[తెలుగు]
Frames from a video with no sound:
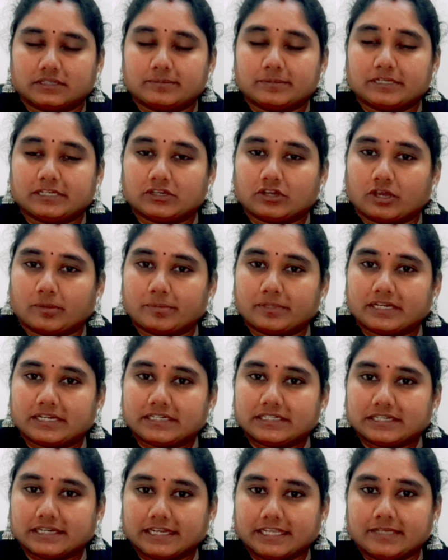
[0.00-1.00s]
ఐ మీన్ కాపీరైట్
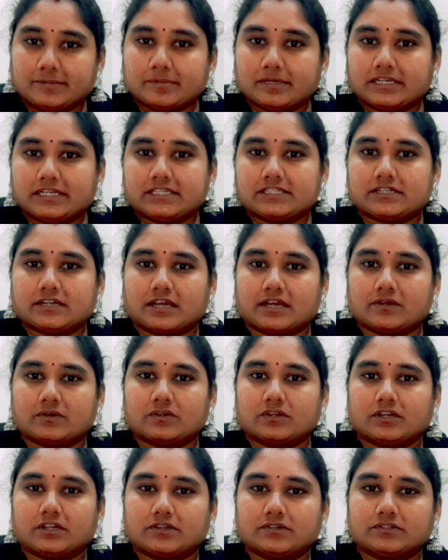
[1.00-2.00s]
క్లెయిమ్ అనేది
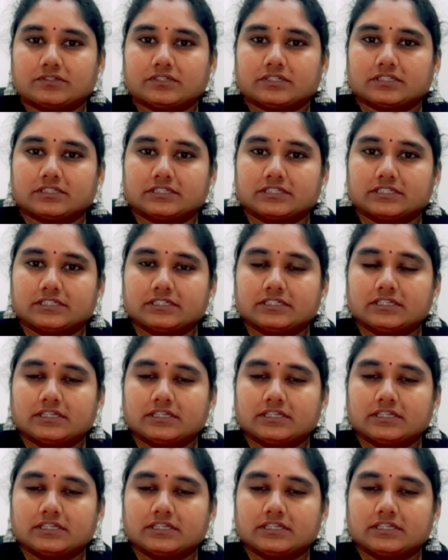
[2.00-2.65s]
రాకుండా ఉంటుంది